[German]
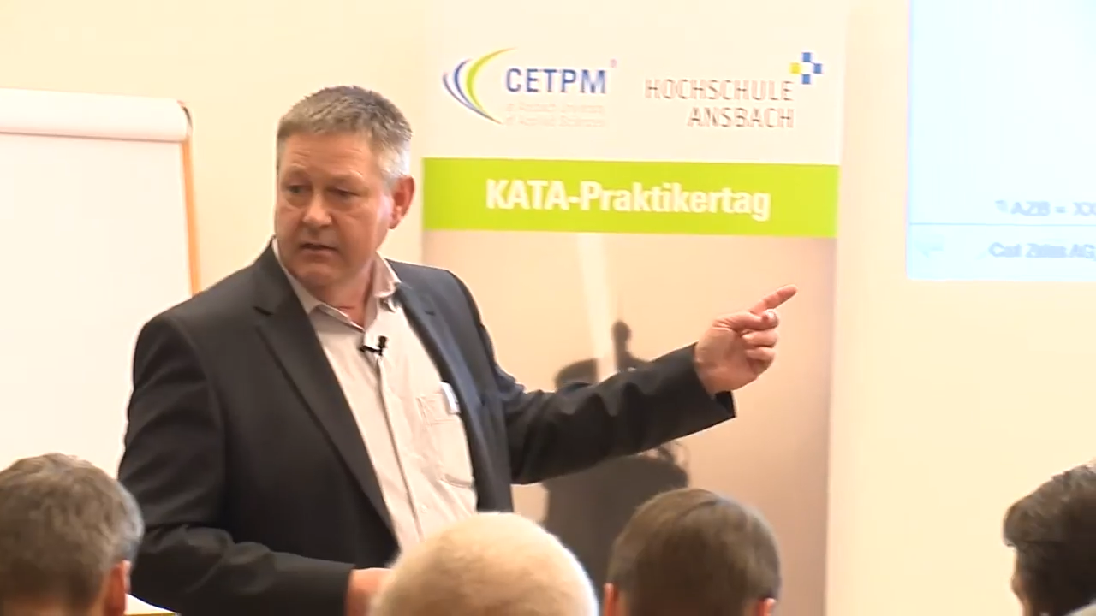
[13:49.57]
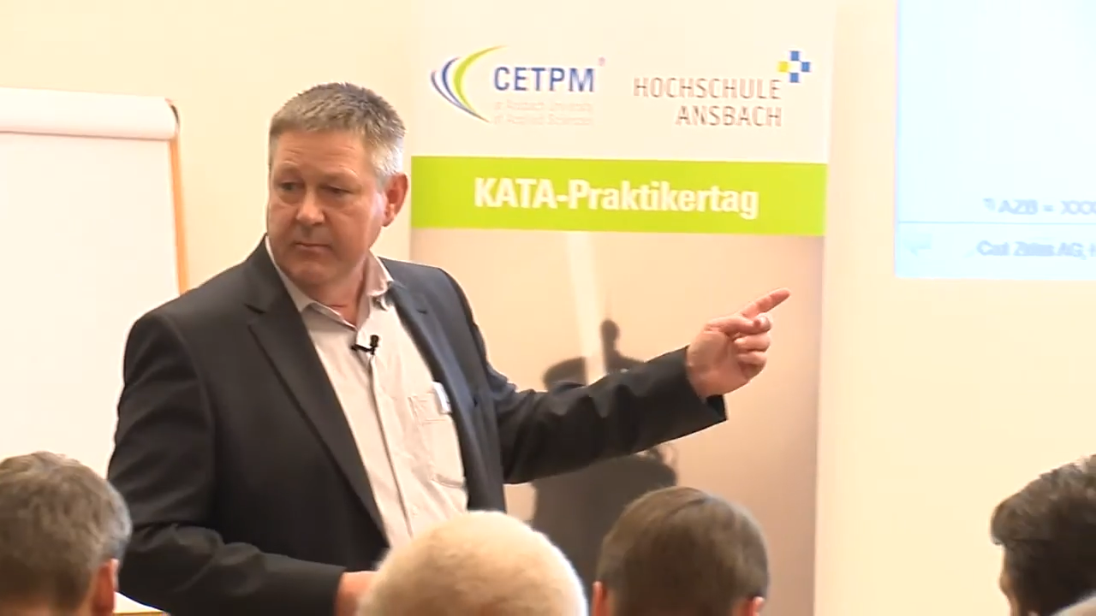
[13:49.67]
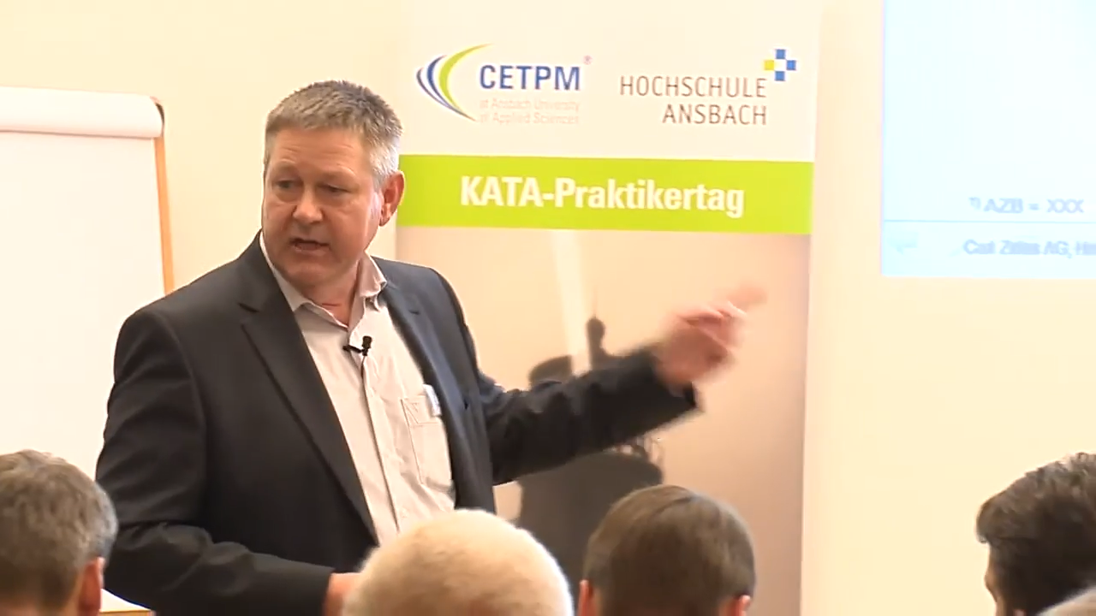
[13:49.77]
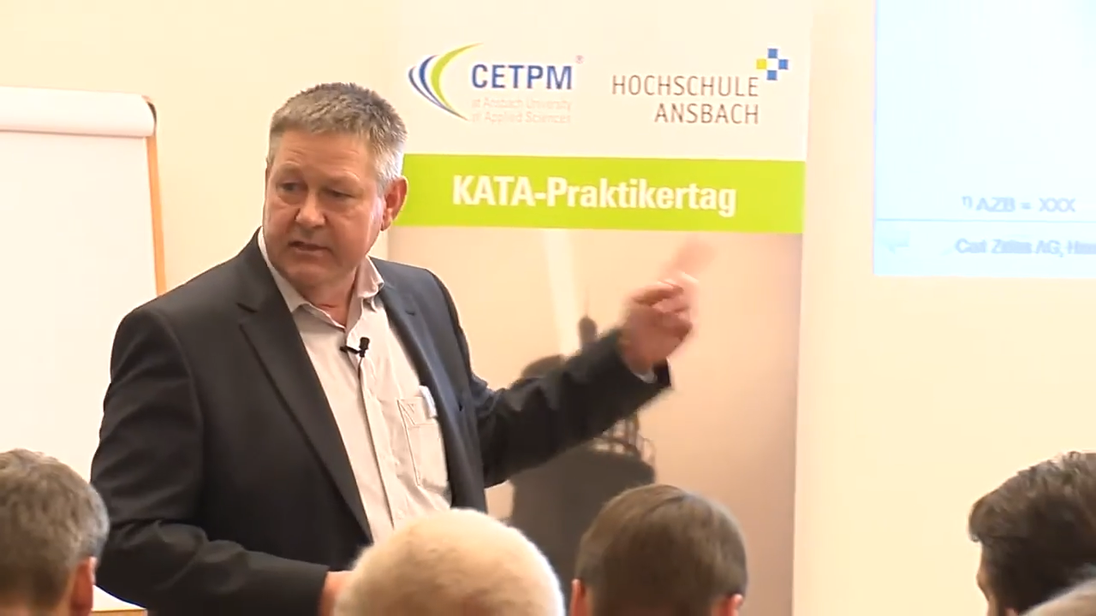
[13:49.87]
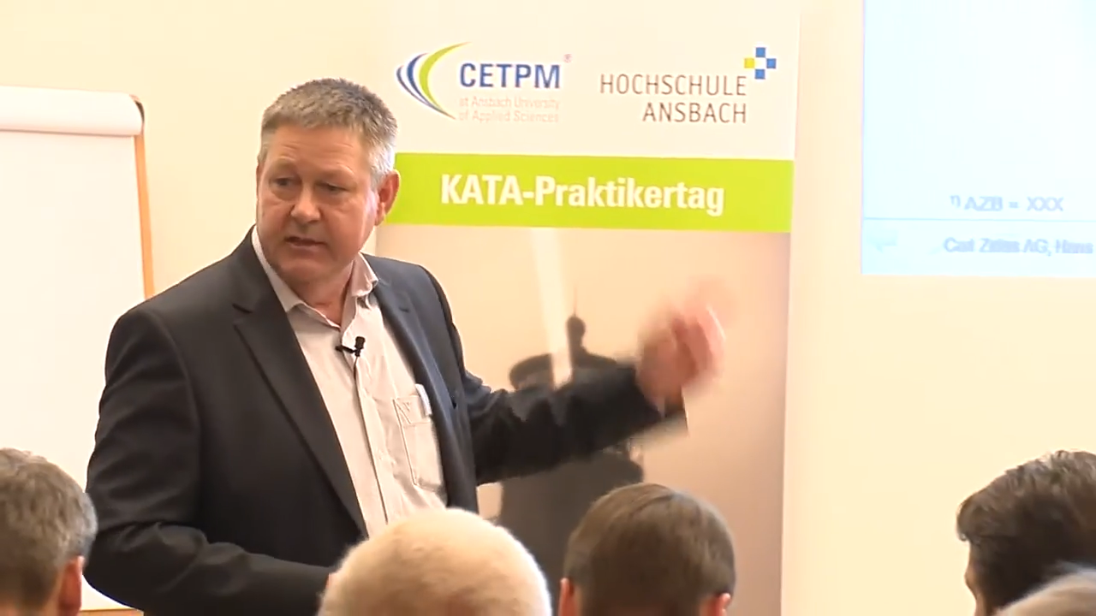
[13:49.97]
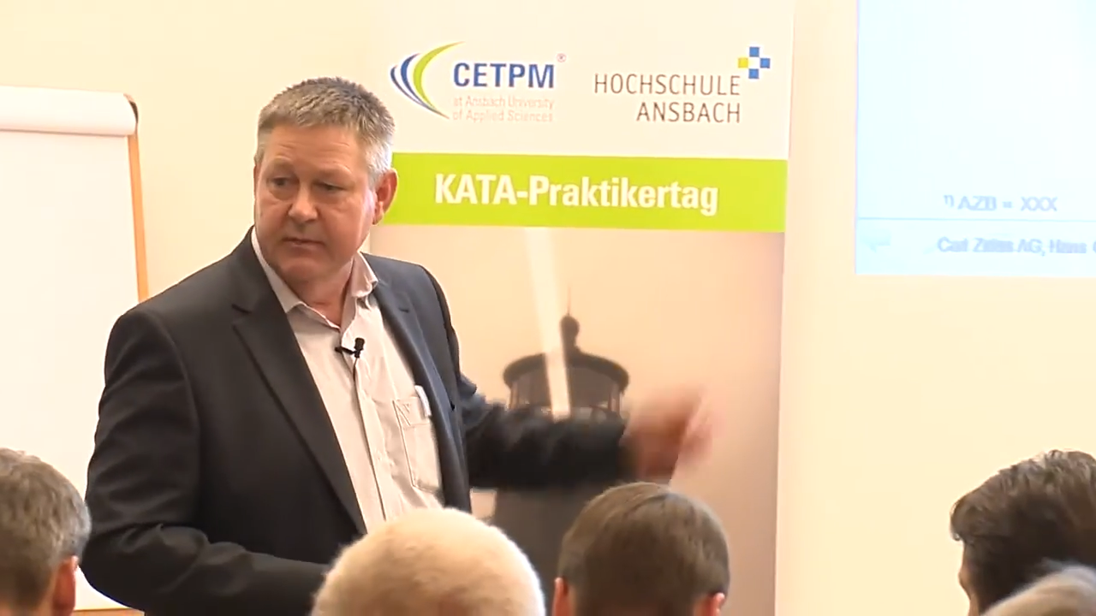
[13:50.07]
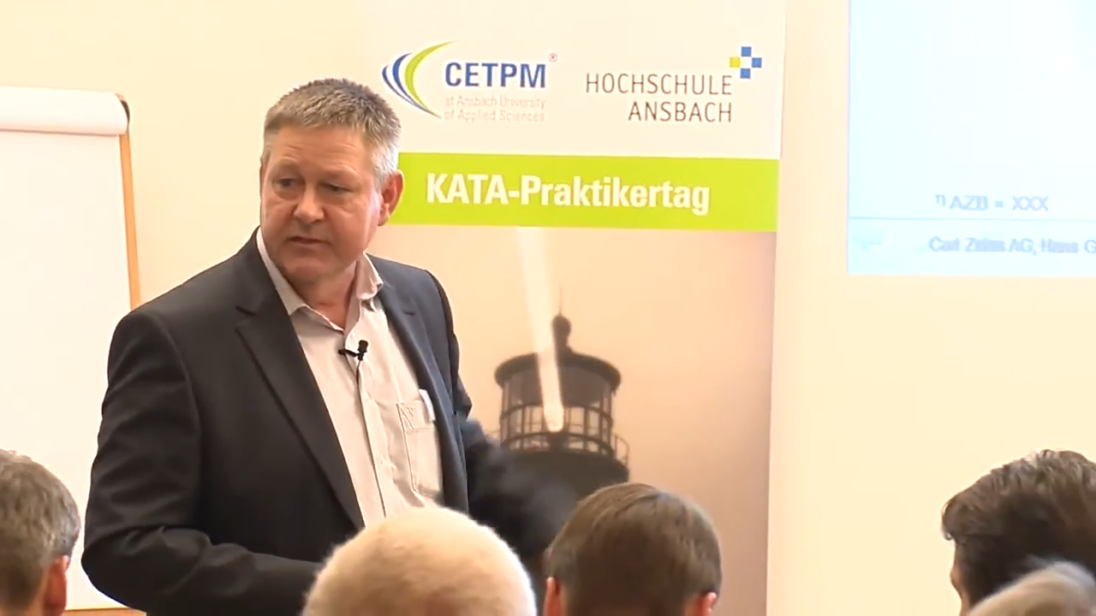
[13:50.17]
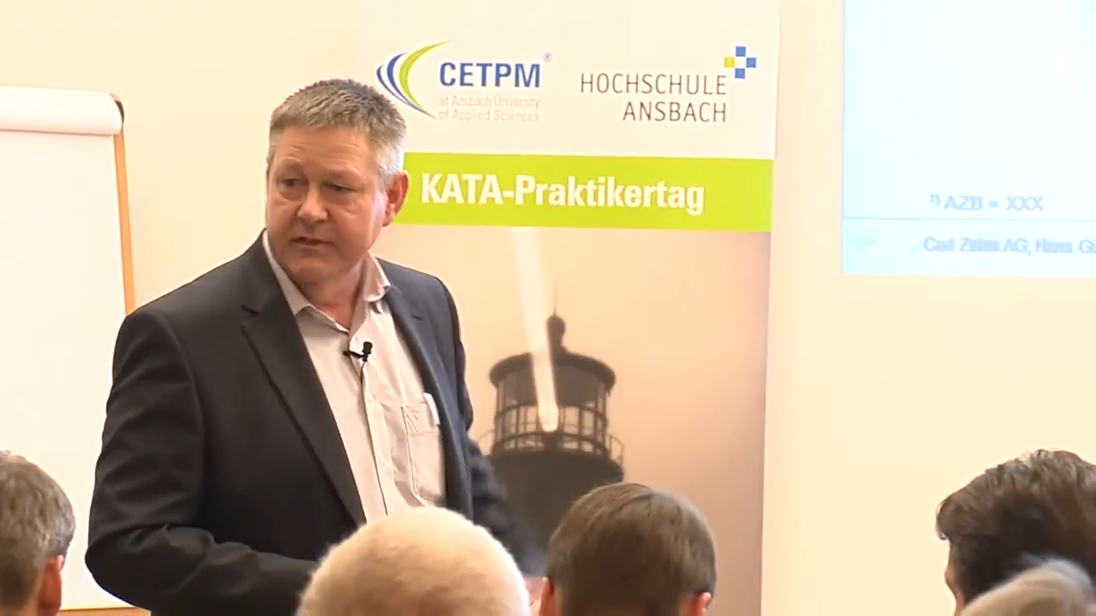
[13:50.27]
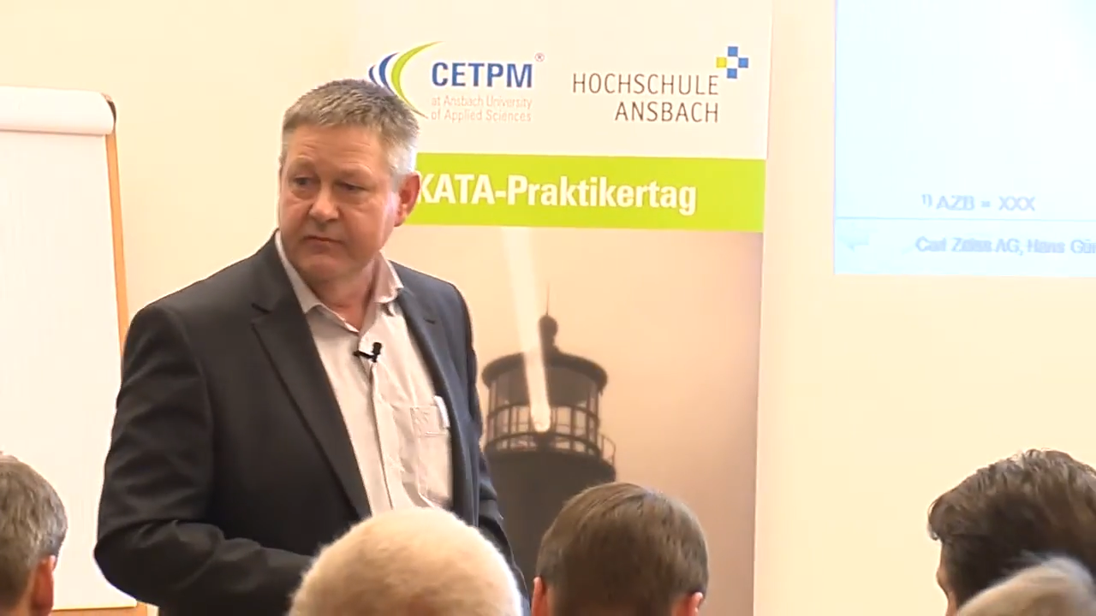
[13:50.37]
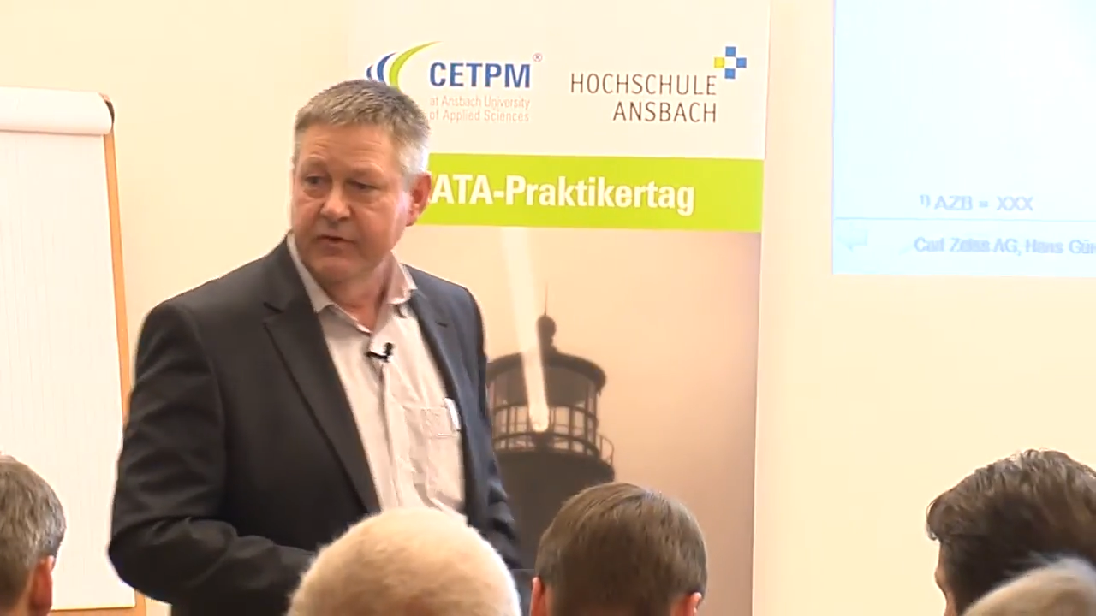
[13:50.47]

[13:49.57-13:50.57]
gemacht, die haben es nicht